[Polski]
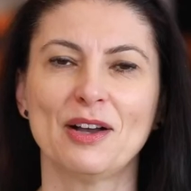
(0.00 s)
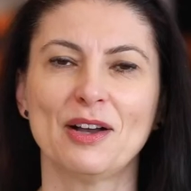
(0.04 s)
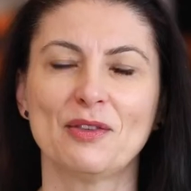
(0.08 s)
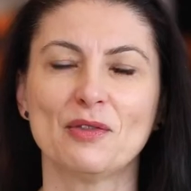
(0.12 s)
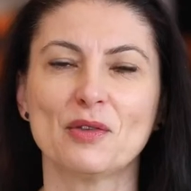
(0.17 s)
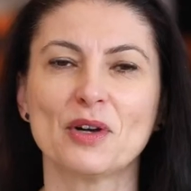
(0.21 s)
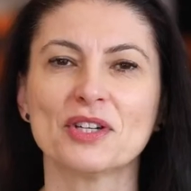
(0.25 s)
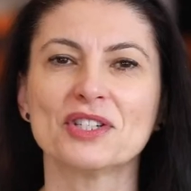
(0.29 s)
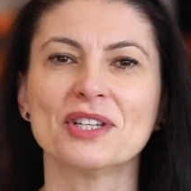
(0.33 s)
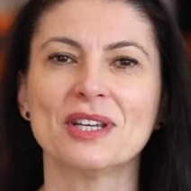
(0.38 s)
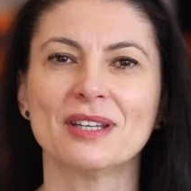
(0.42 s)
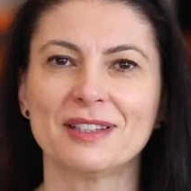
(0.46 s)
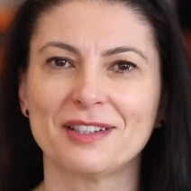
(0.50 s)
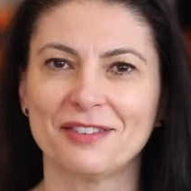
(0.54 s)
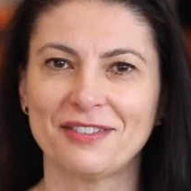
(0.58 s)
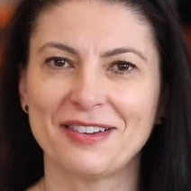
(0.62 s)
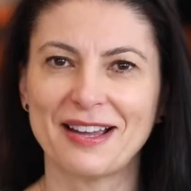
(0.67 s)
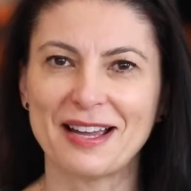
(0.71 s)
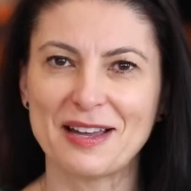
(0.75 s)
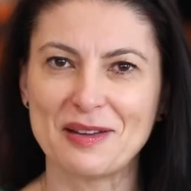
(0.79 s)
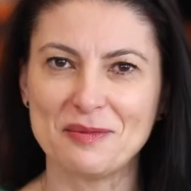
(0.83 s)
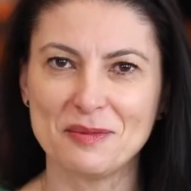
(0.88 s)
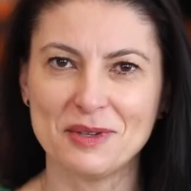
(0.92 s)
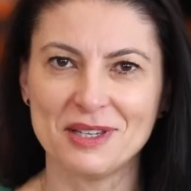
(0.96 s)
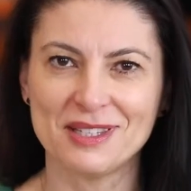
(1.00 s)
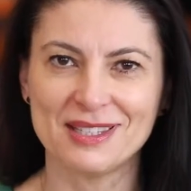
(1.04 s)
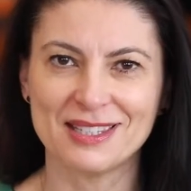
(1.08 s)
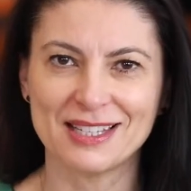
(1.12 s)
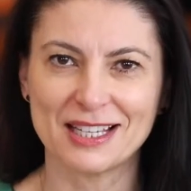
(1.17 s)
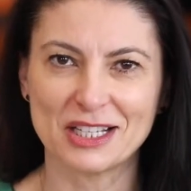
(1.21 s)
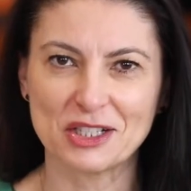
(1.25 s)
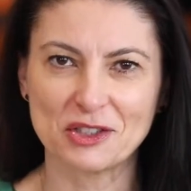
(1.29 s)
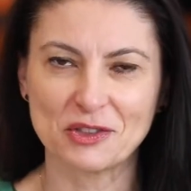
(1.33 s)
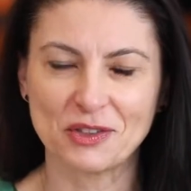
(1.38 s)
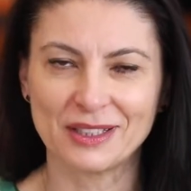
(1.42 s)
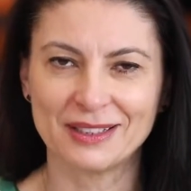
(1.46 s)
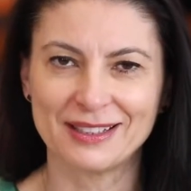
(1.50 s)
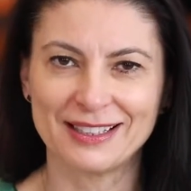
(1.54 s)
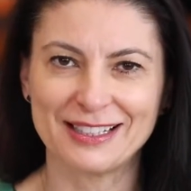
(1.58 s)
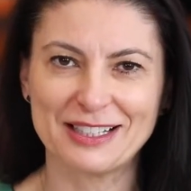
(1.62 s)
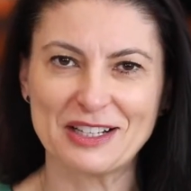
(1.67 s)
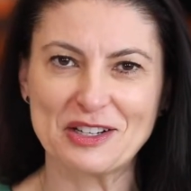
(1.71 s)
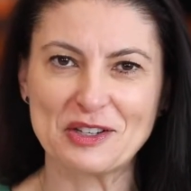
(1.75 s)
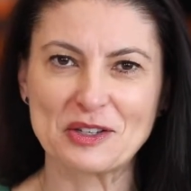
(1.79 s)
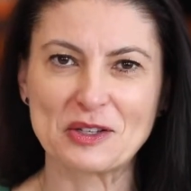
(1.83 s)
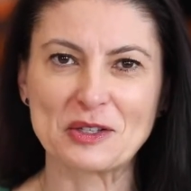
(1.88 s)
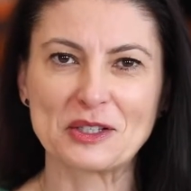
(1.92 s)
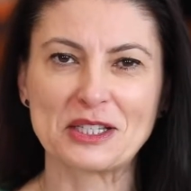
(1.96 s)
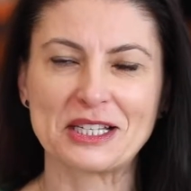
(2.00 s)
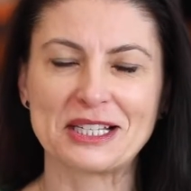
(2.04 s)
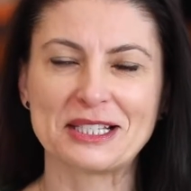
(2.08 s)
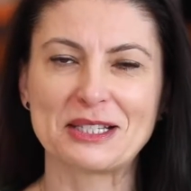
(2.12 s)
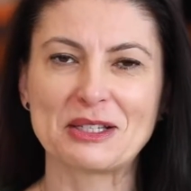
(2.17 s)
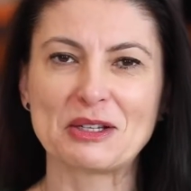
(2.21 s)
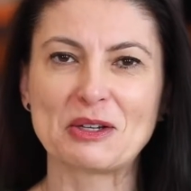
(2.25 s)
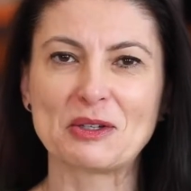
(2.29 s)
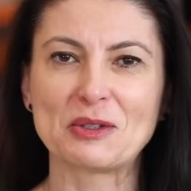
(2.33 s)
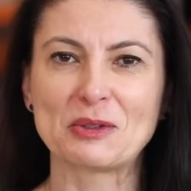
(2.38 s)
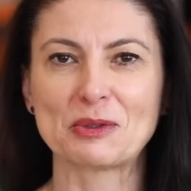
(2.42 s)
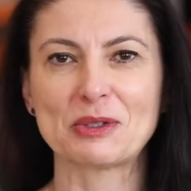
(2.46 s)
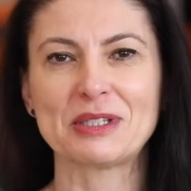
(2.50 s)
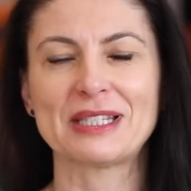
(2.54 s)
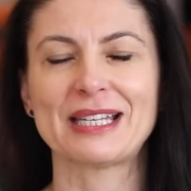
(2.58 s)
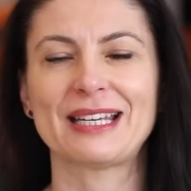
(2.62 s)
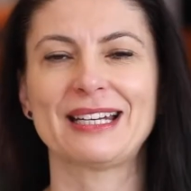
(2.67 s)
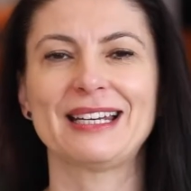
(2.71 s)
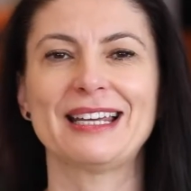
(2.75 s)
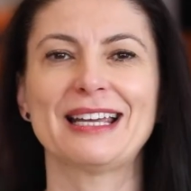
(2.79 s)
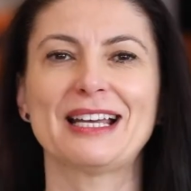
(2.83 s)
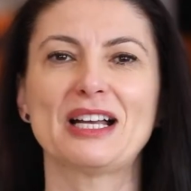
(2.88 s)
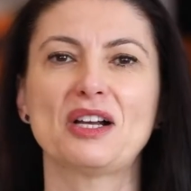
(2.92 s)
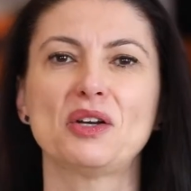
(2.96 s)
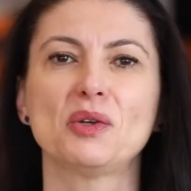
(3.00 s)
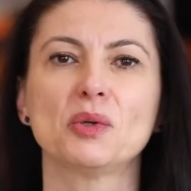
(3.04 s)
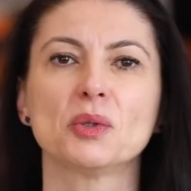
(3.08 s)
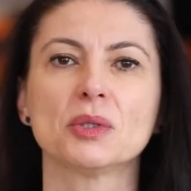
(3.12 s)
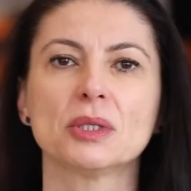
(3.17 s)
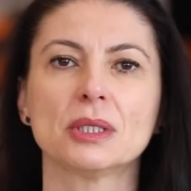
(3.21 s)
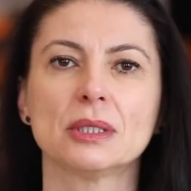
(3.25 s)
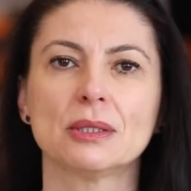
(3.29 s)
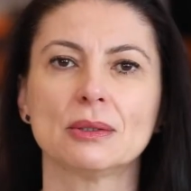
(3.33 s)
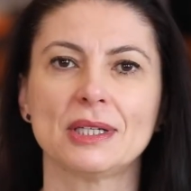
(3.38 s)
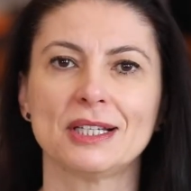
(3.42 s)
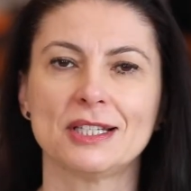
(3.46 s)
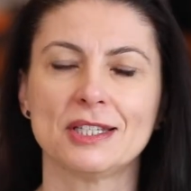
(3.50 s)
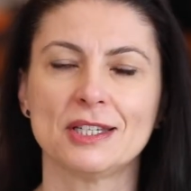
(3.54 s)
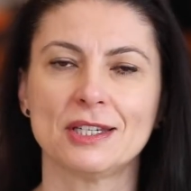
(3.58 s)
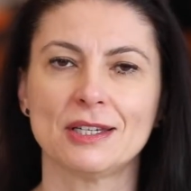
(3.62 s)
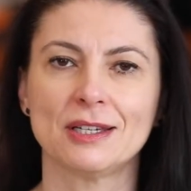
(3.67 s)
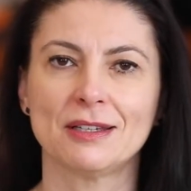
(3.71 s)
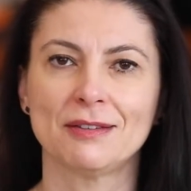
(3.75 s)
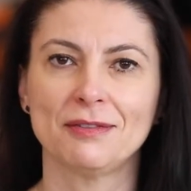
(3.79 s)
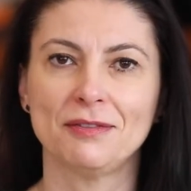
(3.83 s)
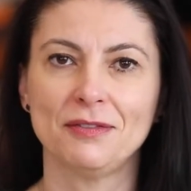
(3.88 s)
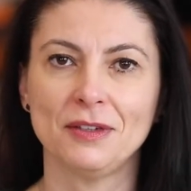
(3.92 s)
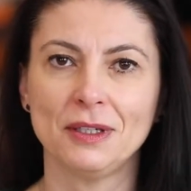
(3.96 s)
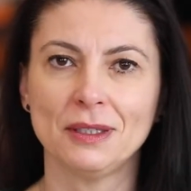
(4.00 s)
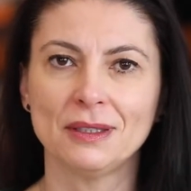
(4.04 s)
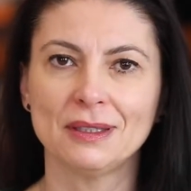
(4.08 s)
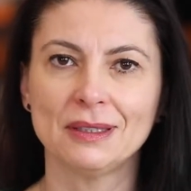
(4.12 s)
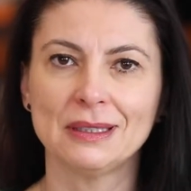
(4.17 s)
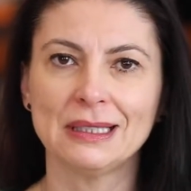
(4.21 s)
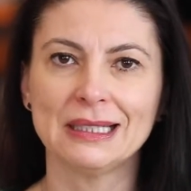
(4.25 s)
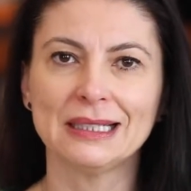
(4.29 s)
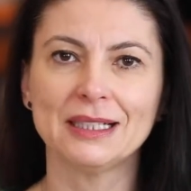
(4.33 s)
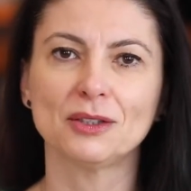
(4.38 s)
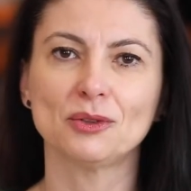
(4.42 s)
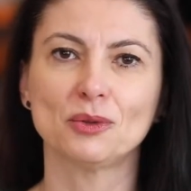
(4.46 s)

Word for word: Właśnie trwa emisja czwartego sezonu serialu Stulecie Winnych,